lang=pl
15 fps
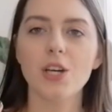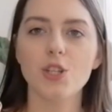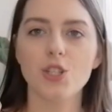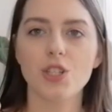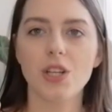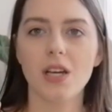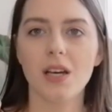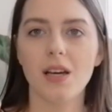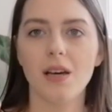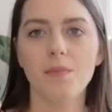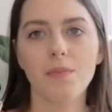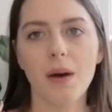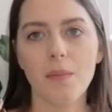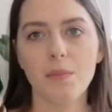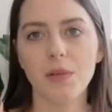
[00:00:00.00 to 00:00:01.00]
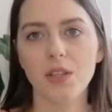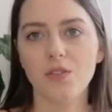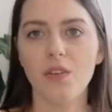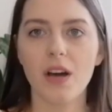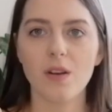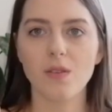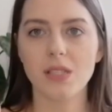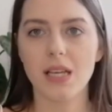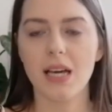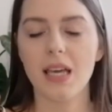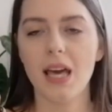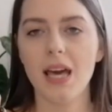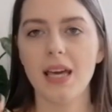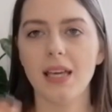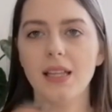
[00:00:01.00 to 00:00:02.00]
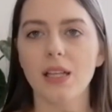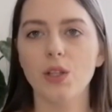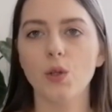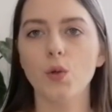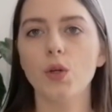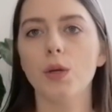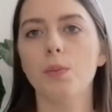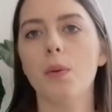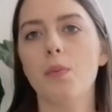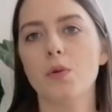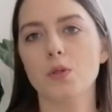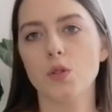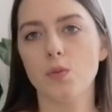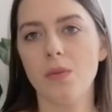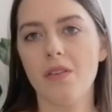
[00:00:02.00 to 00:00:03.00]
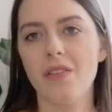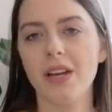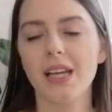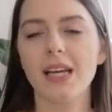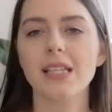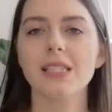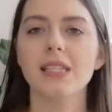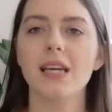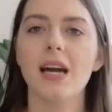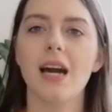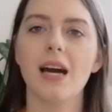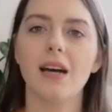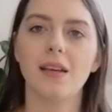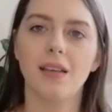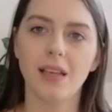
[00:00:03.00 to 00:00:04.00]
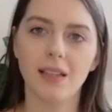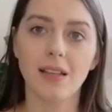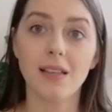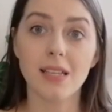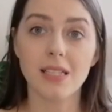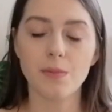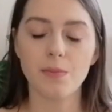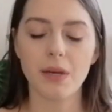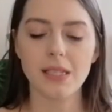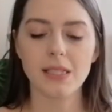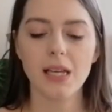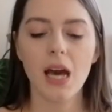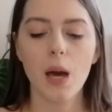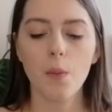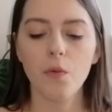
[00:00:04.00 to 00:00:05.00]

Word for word: że mamy dwa rodzaje i ten drugi po prostu ma wariegację, a jeden jest bez.